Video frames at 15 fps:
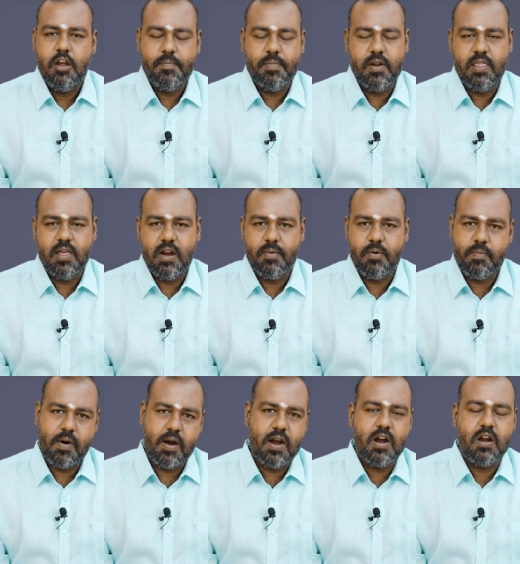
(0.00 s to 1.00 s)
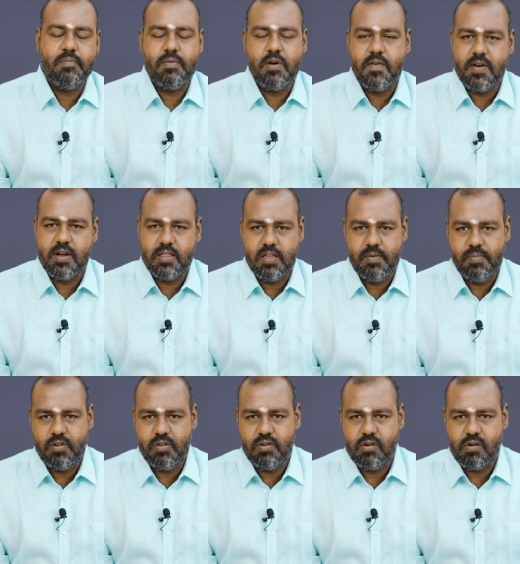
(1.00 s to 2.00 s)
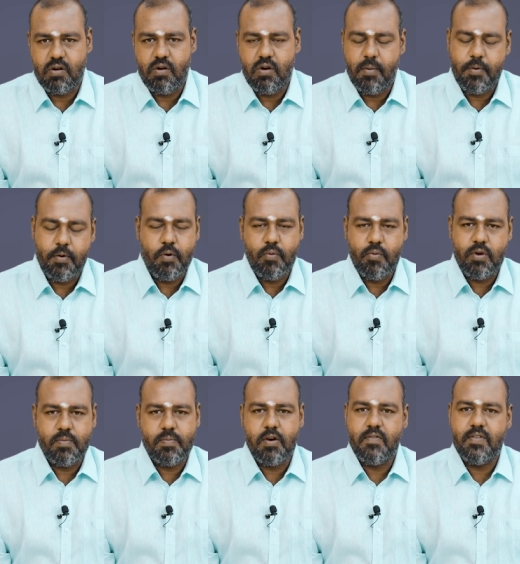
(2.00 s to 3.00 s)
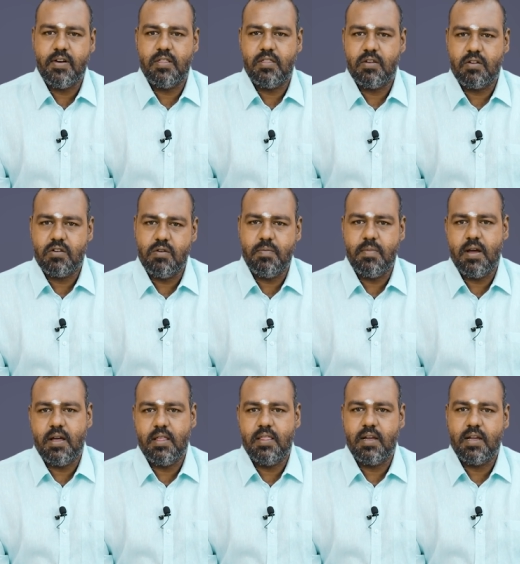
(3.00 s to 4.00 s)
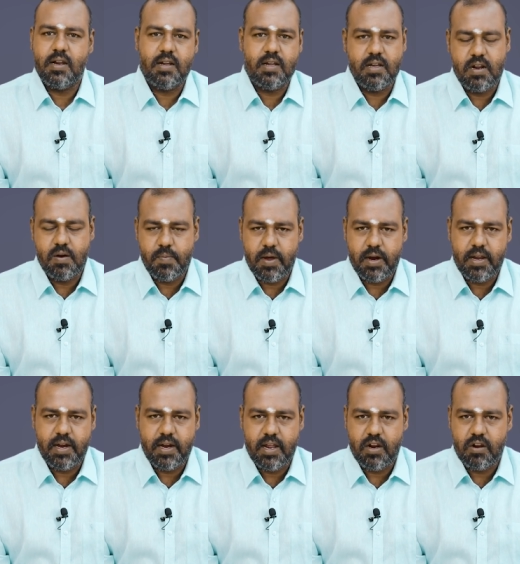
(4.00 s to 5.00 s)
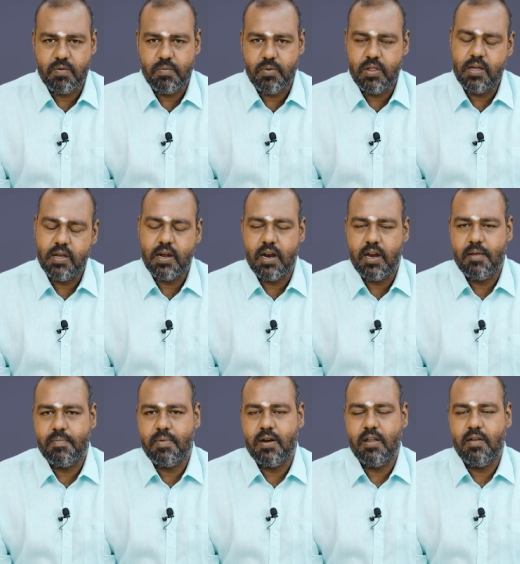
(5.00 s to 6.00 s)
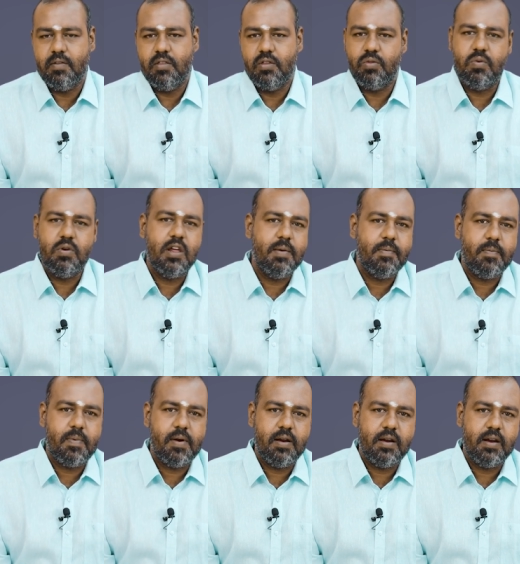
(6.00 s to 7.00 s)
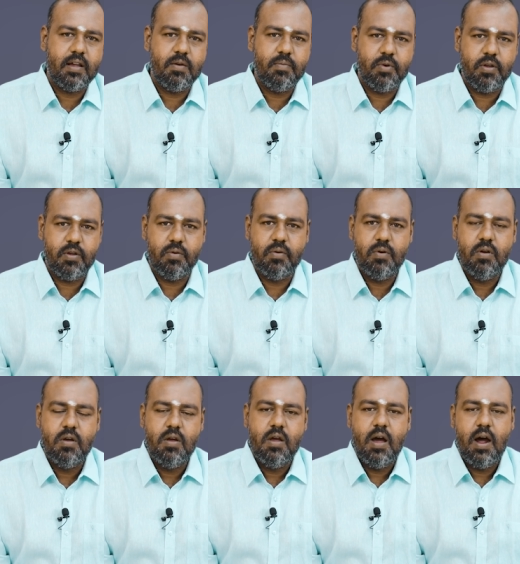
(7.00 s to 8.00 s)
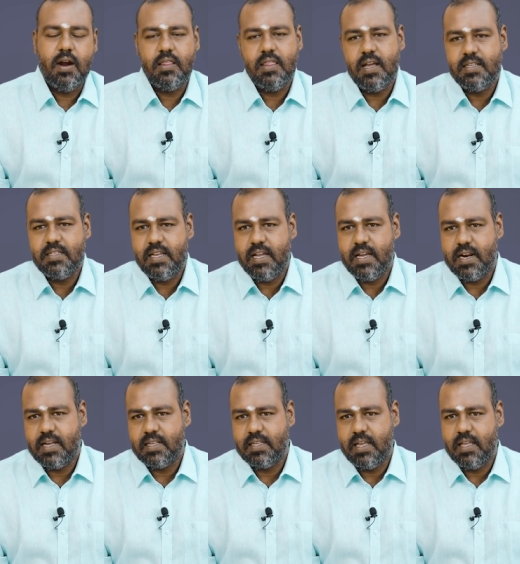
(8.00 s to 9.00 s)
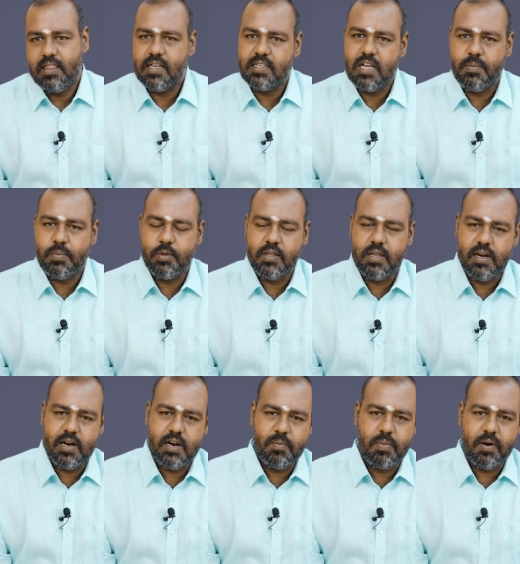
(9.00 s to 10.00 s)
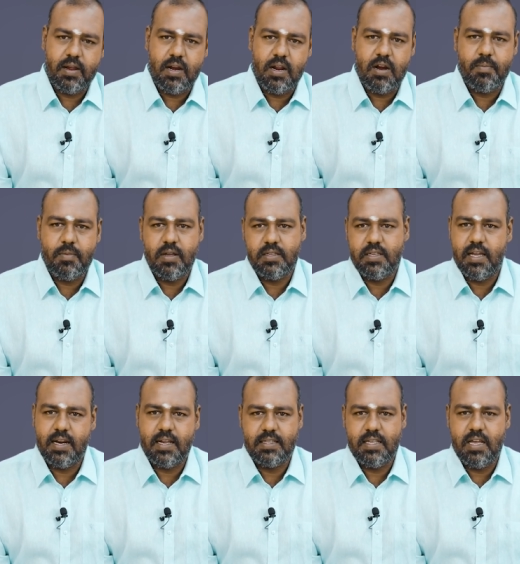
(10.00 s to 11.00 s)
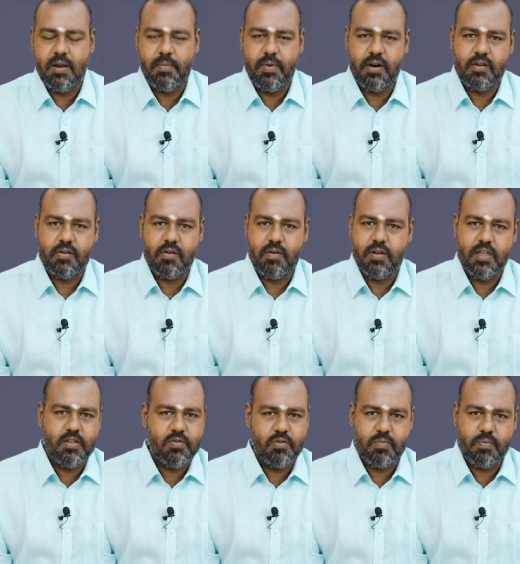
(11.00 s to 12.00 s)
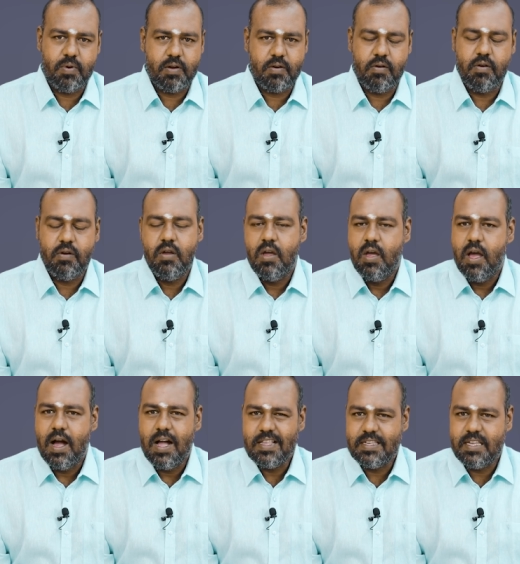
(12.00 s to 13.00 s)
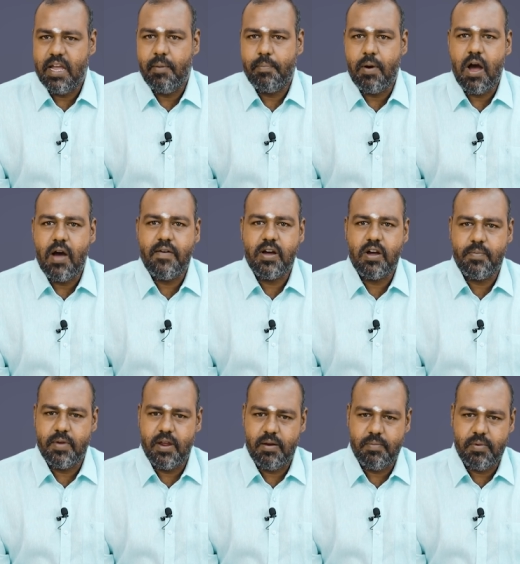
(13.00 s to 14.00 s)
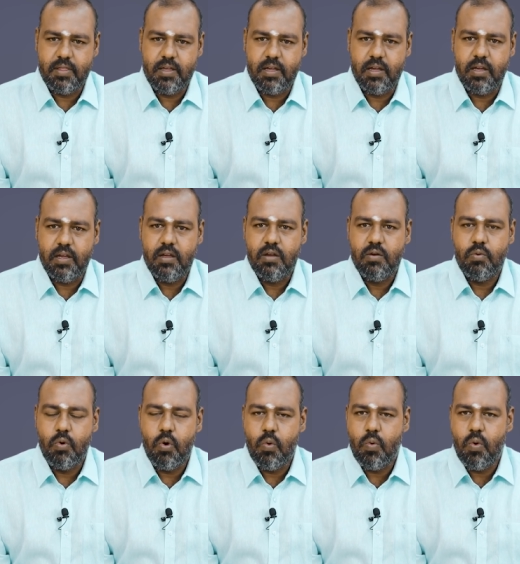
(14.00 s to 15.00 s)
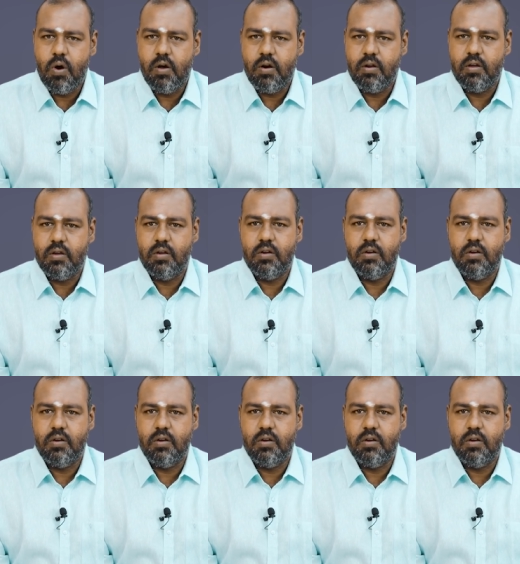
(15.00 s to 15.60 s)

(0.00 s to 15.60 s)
இப்படி தான் நம்ம பன்னெண்டு பாவகத்தையும் பிரிச்சிருக்கிறோம் அப்போ ஒவ்வொரு பாவகத்துக்கும் அந்த கிரகங்கள் மாறிக்கிட்டே இருக்கும்போது கண்டிப்பாக நீங்கள் வந்து துல்லியமாக பலன் எடுக்க முடியும் அடுத்து அச்சய ராசி தசாபுத்திகள் அடிப்படையில் நம்ம அச்சய ராசியை நம்ம எடுக்கிறோம் இது ஒரு பக்கம் அச்சய பாவகம் என்பது ஒவ்வொரு